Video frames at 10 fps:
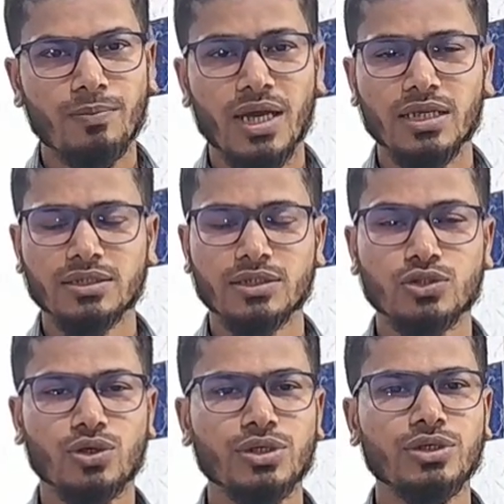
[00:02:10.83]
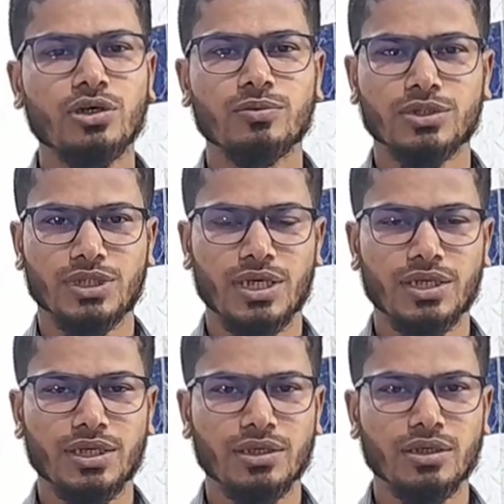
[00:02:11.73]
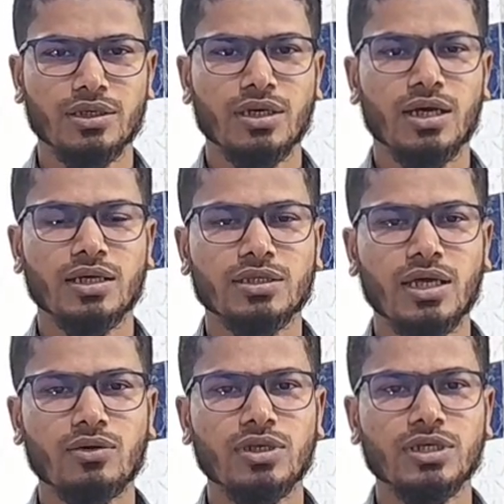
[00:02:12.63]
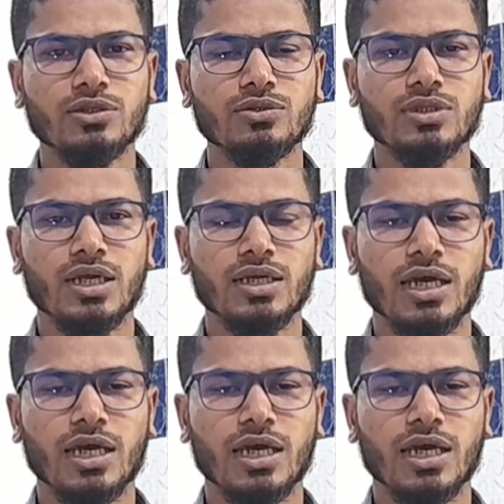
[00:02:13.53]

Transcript: ভাইরাসটা সক্রিয় অবস্থায় নেই তাহলে কিন্তু তার